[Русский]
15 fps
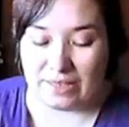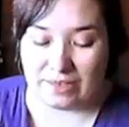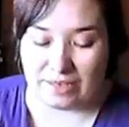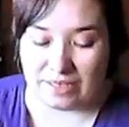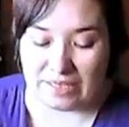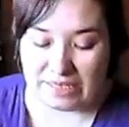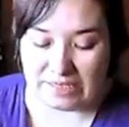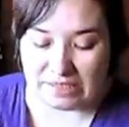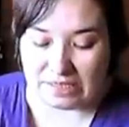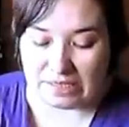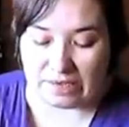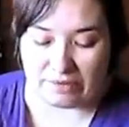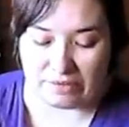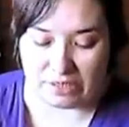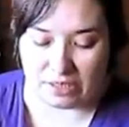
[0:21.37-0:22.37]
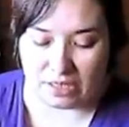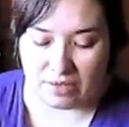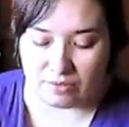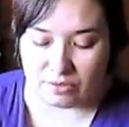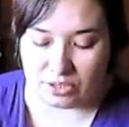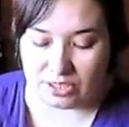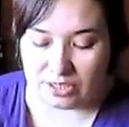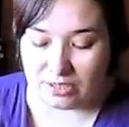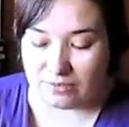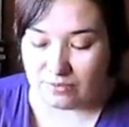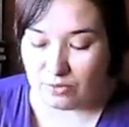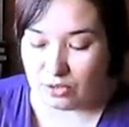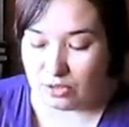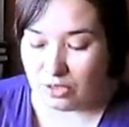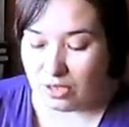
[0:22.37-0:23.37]
наконец-то я взяла вот этот
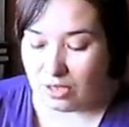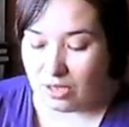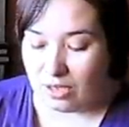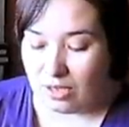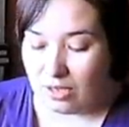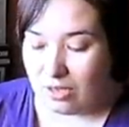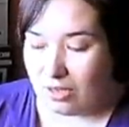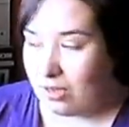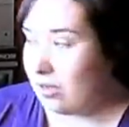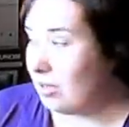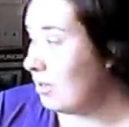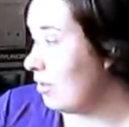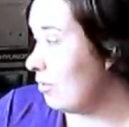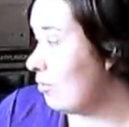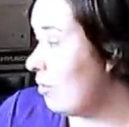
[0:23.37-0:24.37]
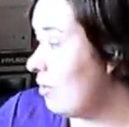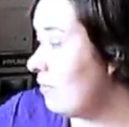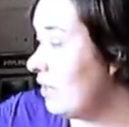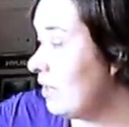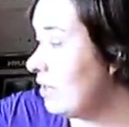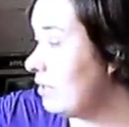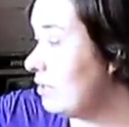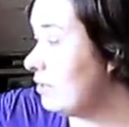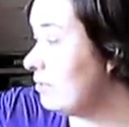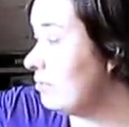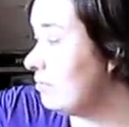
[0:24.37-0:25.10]
вот коврик